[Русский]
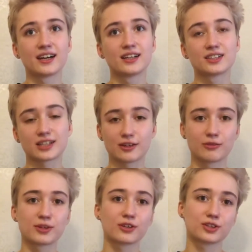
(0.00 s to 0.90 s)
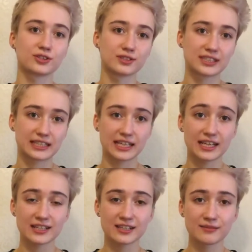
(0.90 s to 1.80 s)
Желаю вам хорошего
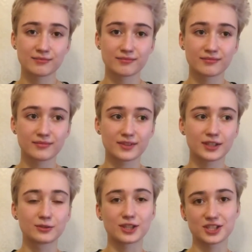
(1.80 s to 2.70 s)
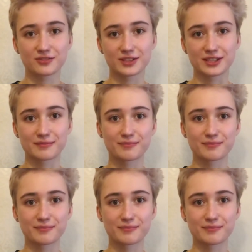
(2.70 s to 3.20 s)
настроения и удачного дня!